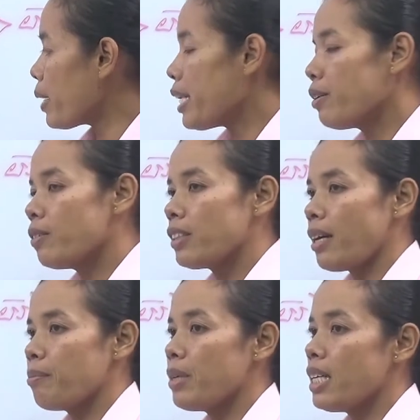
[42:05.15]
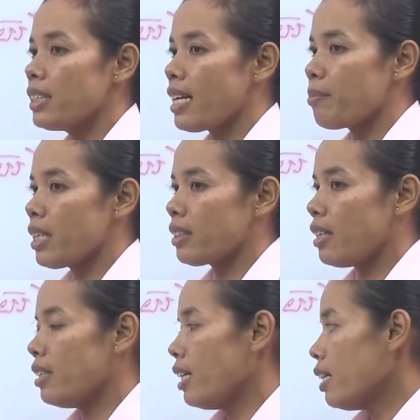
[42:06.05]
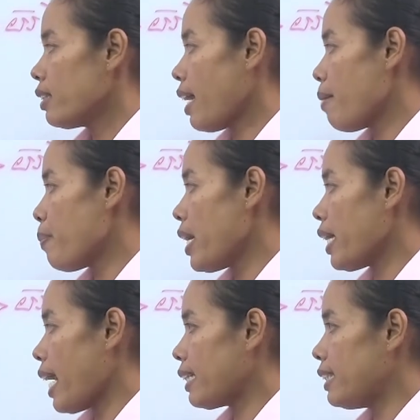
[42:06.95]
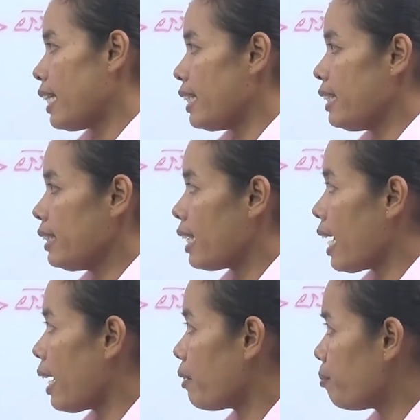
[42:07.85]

pi nó còn cha mưa tam đang tới ta pe cắt chanh cái